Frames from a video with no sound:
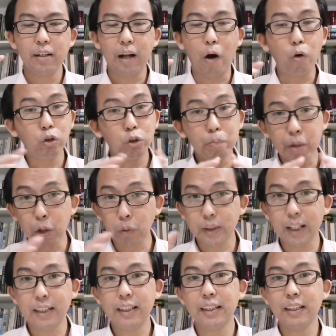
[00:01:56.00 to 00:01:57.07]
然后就没有
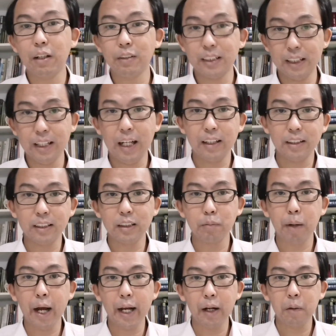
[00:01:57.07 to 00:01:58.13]
再介绍其他的支
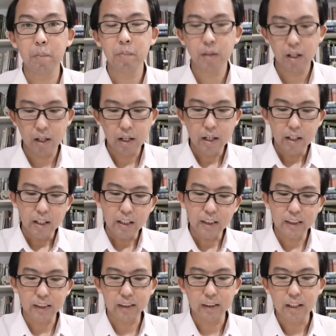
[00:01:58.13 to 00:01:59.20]
派了。因
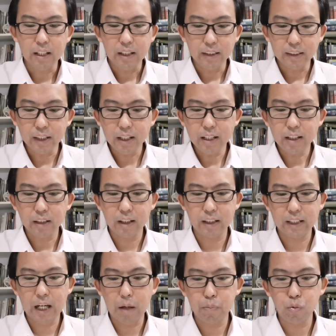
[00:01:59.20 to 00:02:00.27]
此，这一个的
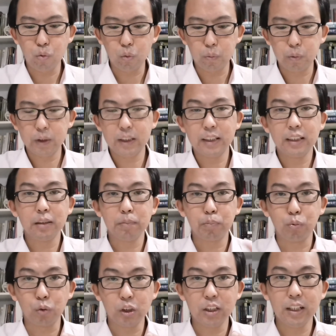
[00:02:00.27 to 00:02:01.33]
家谱其实
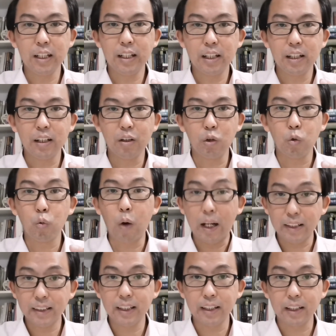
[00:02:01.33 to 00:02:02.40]
不是一个
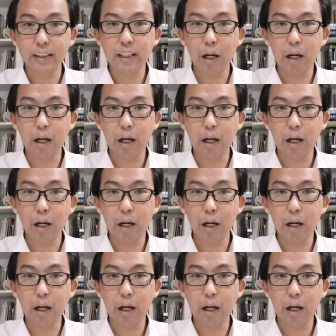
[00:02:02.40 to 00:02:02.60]
完整的